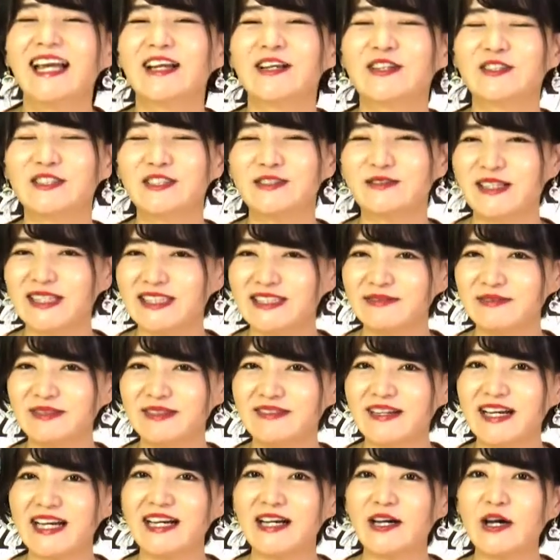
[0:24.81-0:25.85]
この番組
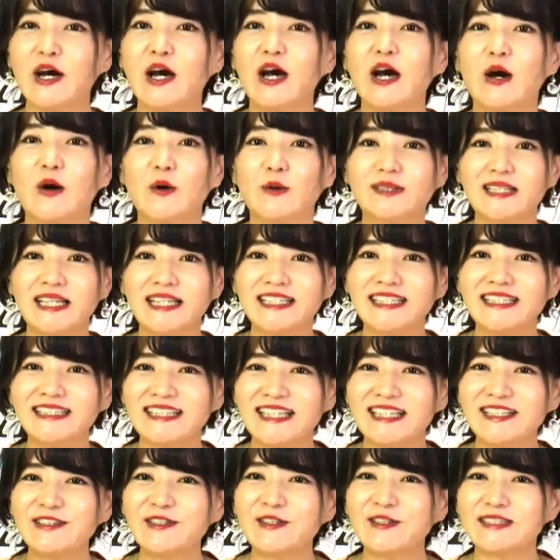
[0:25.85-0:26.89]
は小名木
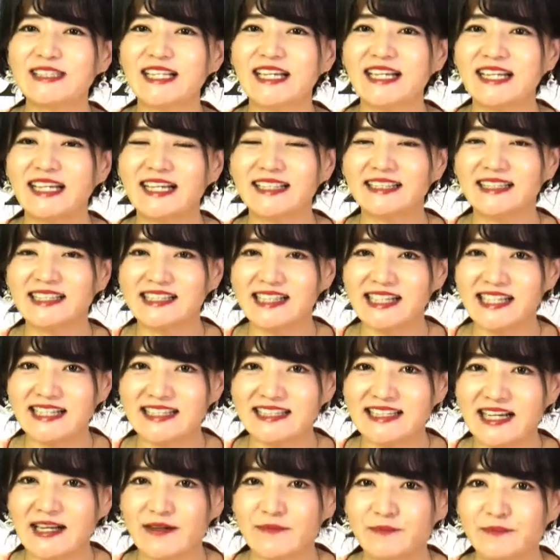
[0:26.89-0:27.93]
善光さんが書かれ
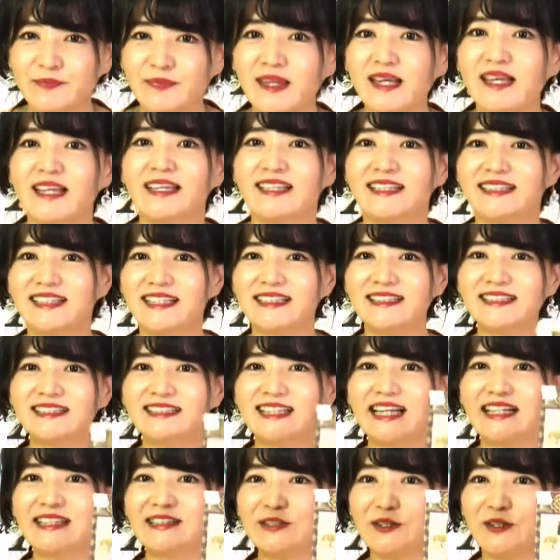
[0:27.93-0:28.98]
た根津
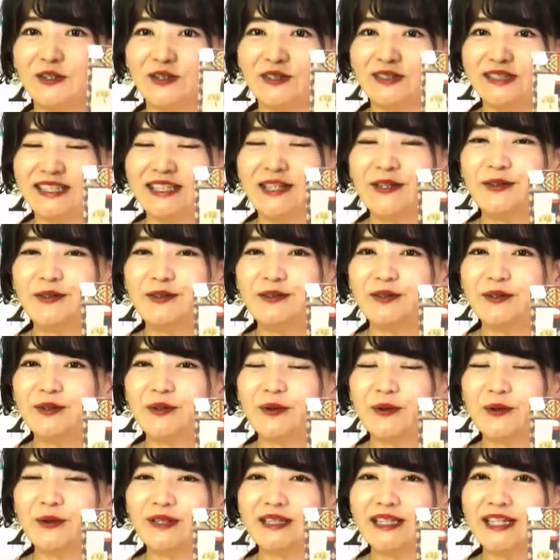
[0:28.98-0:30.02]
さんの日本の
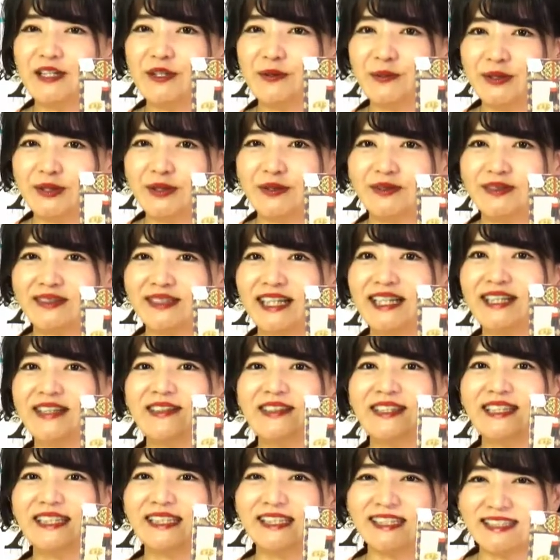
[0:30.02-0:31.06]
心で読み解く百
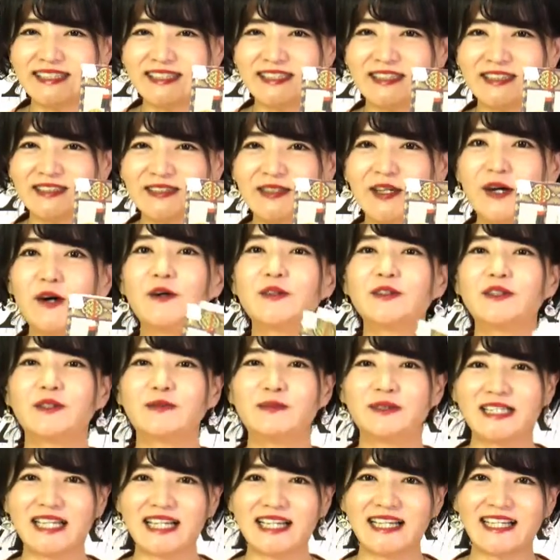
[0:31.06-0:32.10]
人一首を読
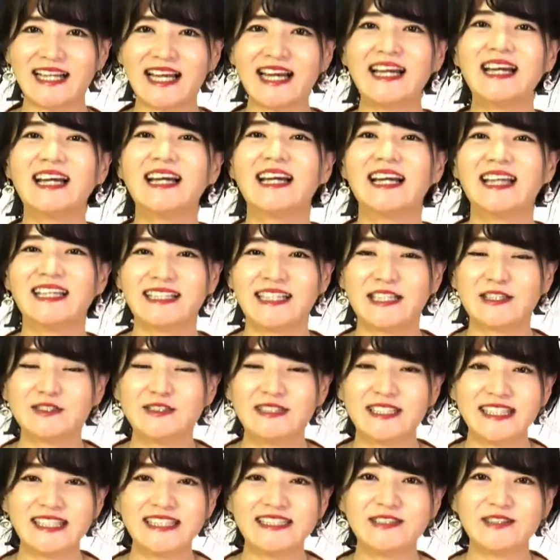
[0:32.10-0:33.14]
みながら百
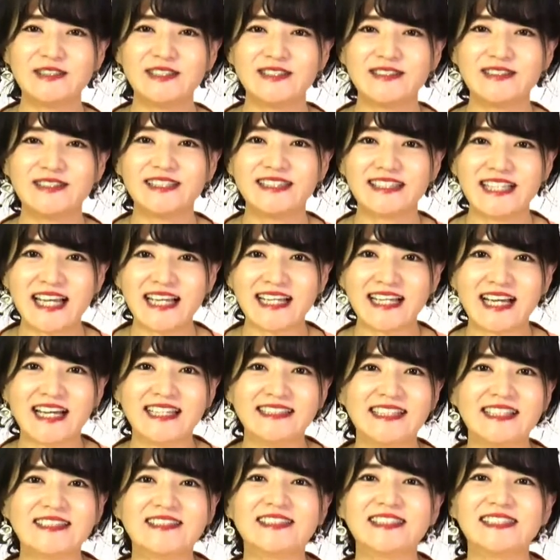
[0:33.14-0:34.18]
人一首について解
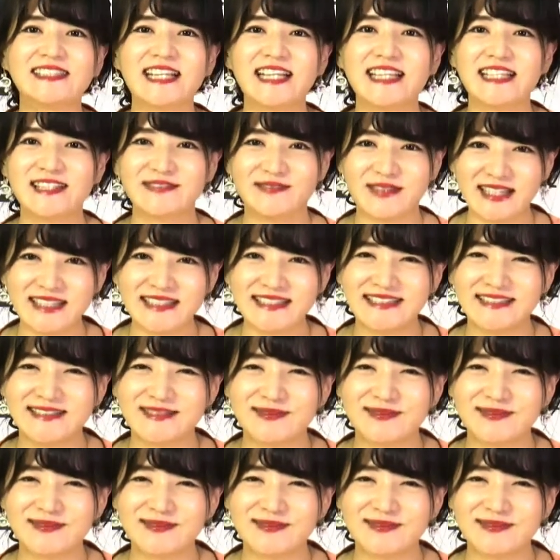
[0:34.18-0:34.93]
説していきます。